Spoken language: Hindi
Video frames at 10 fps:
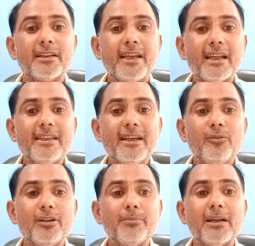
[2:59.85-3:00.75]
ख्याति
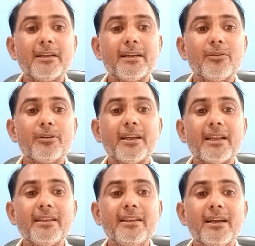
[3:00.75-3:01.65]
आलू की बात करें तो
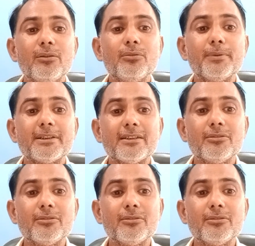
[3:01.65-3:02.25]
ख्याति आलू पचास